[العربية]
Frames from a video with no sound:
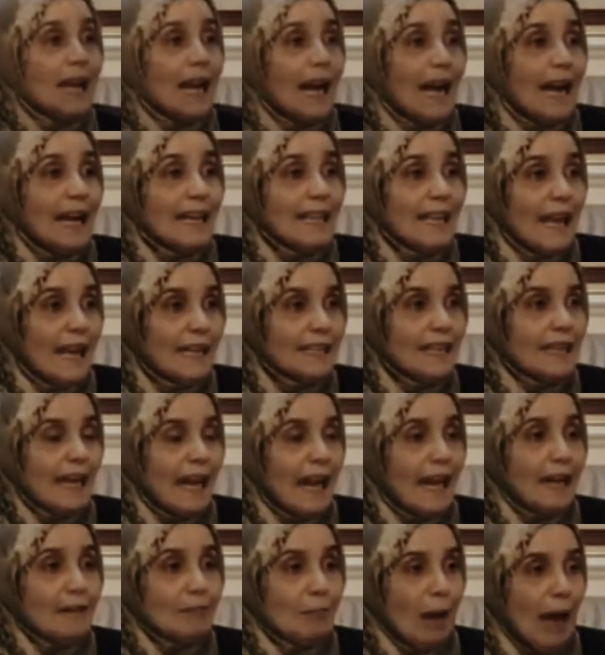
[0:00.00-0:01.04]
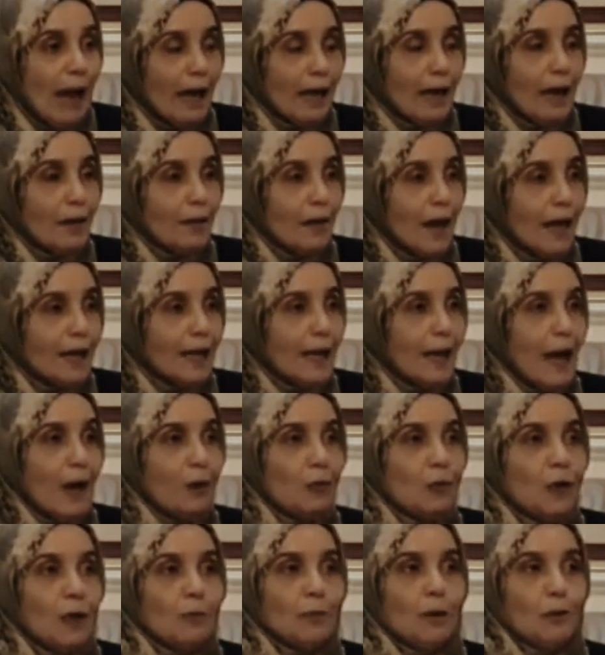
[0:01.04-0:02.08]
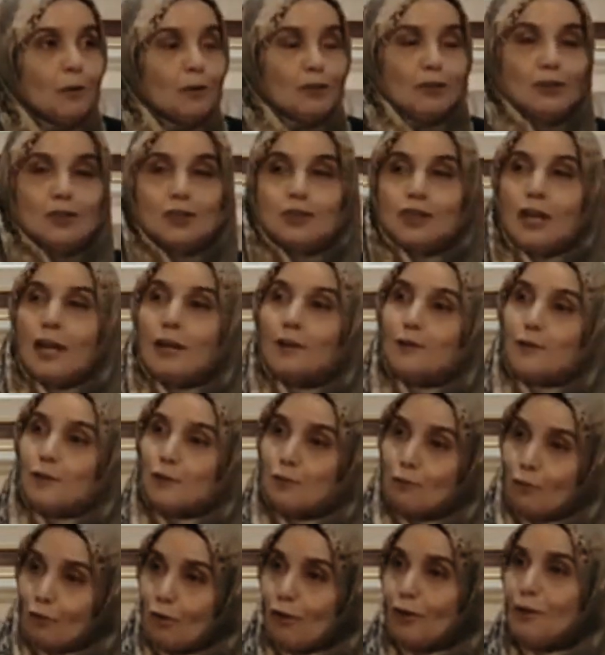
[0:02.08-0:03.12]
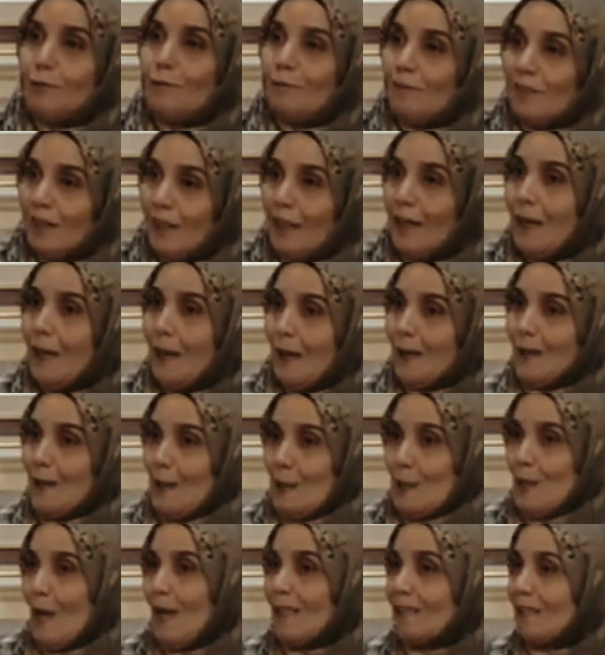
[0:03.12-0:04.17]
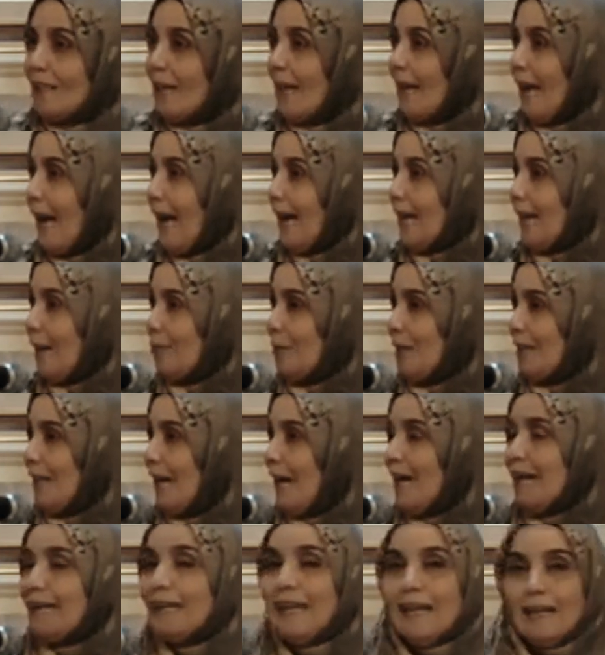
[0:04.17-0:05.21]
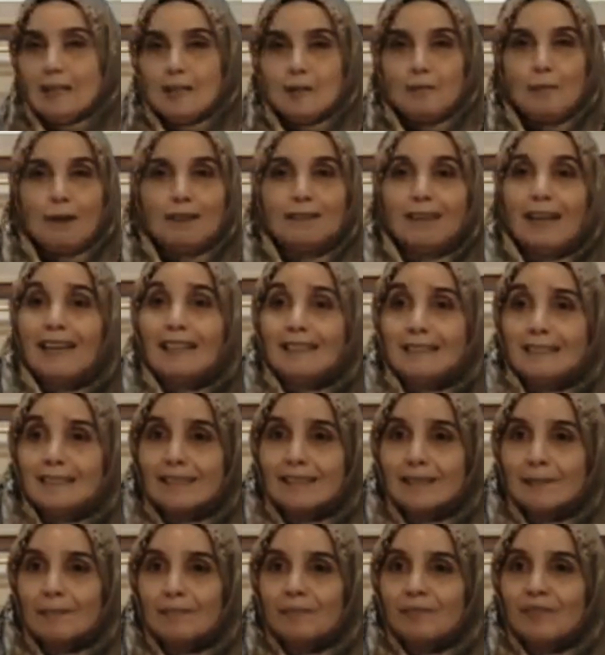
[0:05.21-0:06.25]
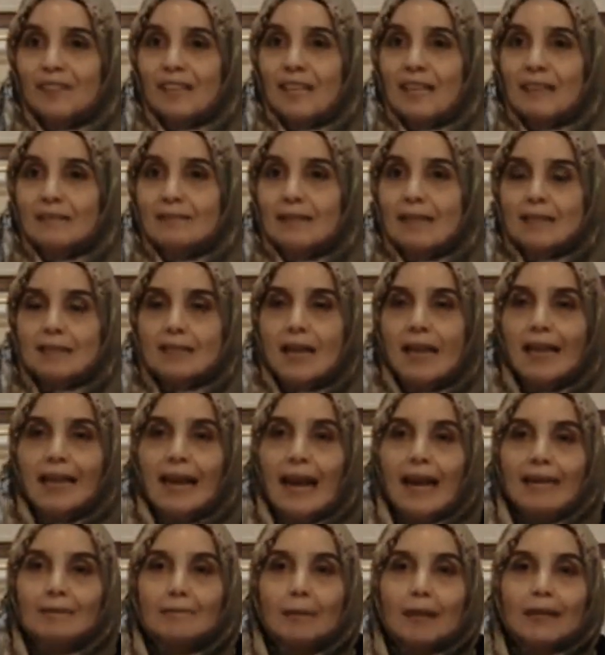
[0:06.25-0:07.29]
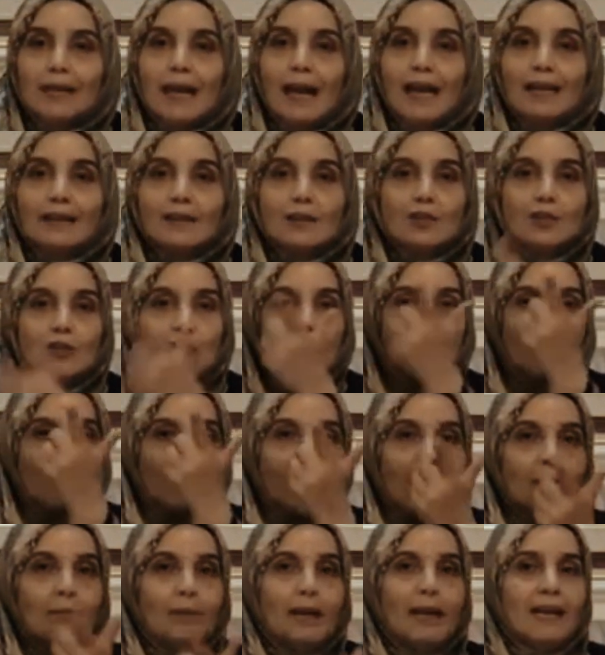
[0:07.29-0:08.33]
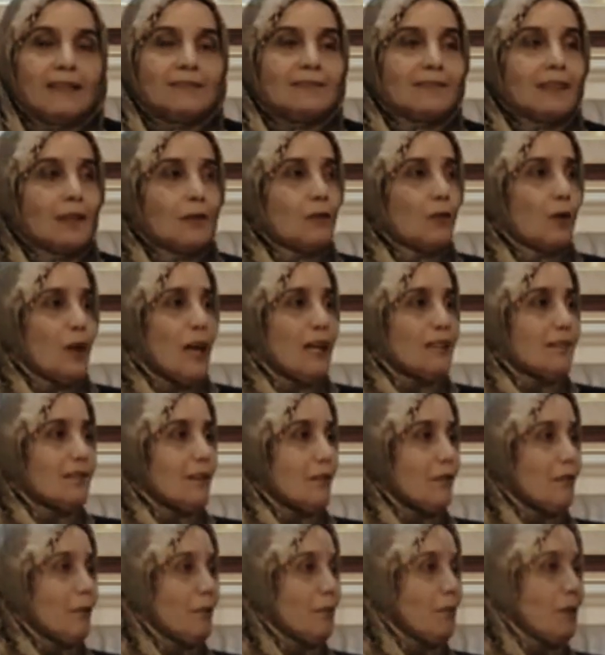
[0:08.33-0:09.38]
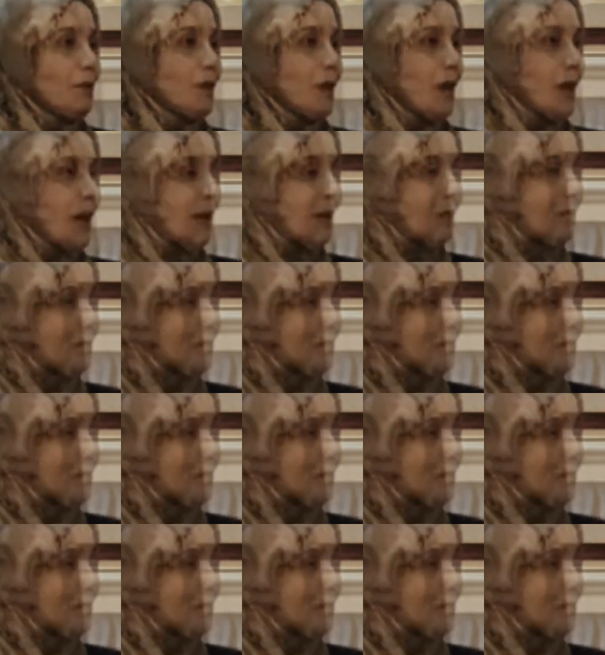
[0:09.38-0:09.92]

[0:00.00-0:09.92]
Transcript: الأحيان الآن مع قضايا العولمة وانتشار السوق الاقتصادية العالمية الناس بدأت تسأل عن مكان الصنع قبل أن تنظر حتى في البضاعة